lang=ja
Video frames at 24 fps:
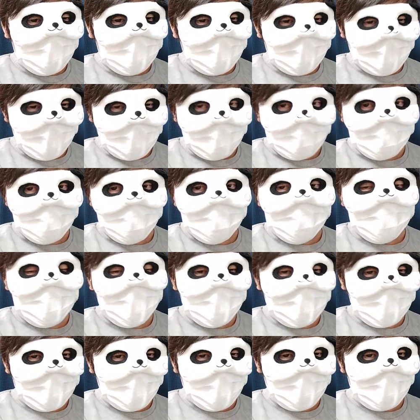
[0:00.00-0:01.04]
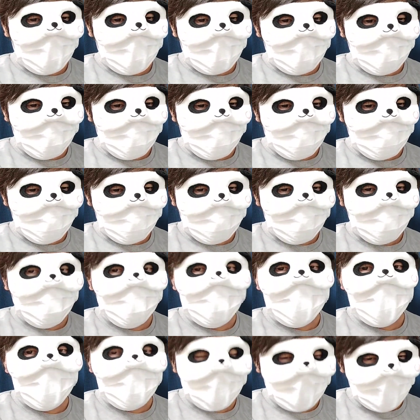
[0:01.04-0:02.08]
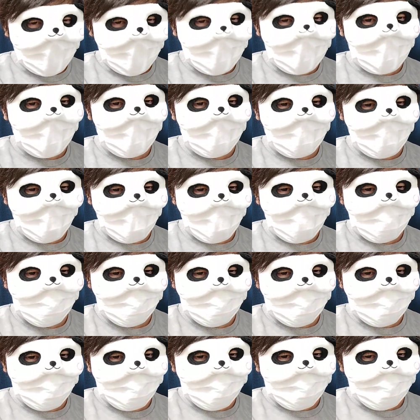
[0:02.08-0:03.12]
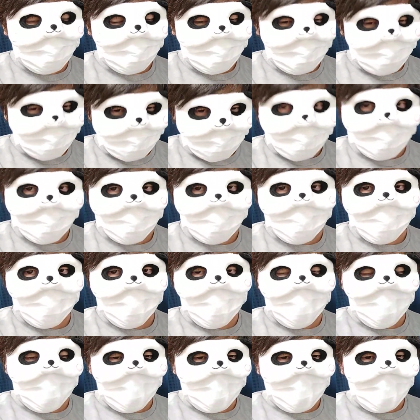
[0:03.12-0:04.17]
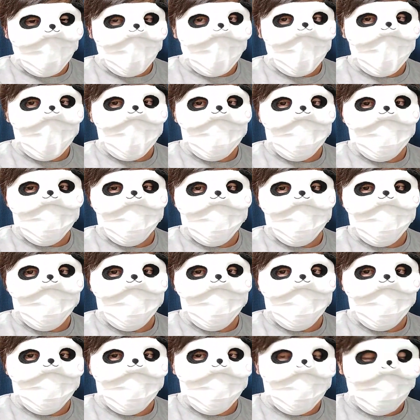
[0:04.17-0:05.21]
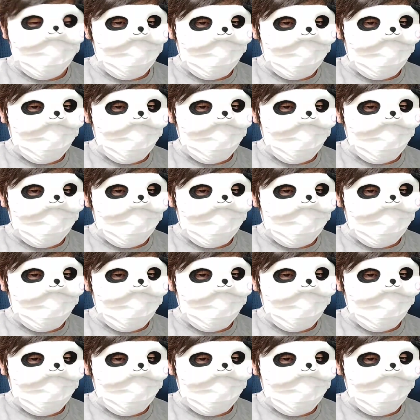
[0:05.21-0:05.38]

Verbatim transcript: にね、そんなにね、この辺はないんですよ。うん。あのー、